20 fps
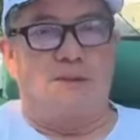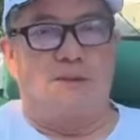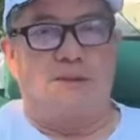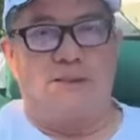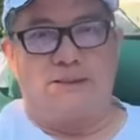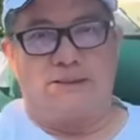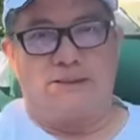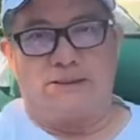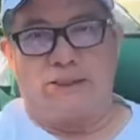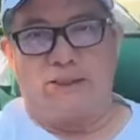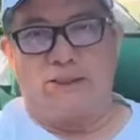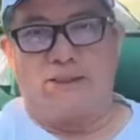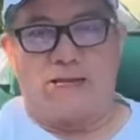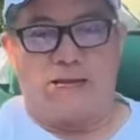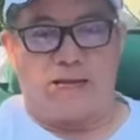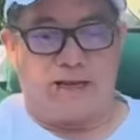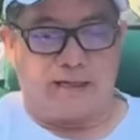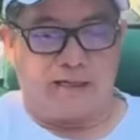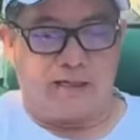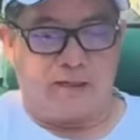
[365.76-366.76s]
Thì tất
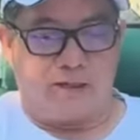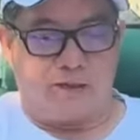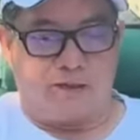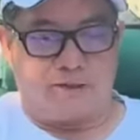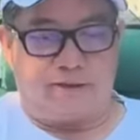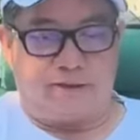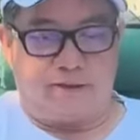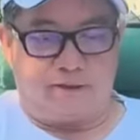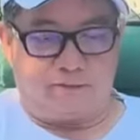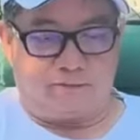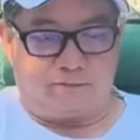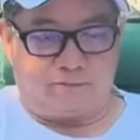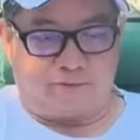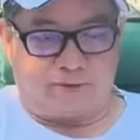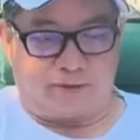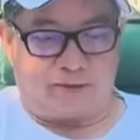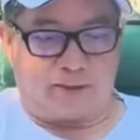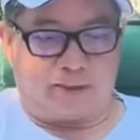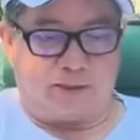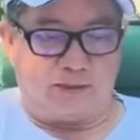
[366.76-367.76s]
cả các họ Thiên
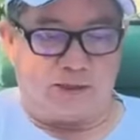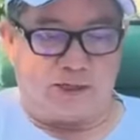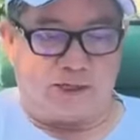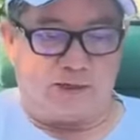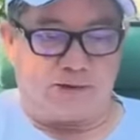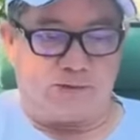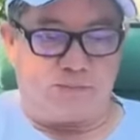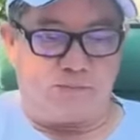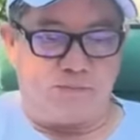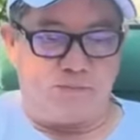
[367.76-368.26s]
phải cẩn thận.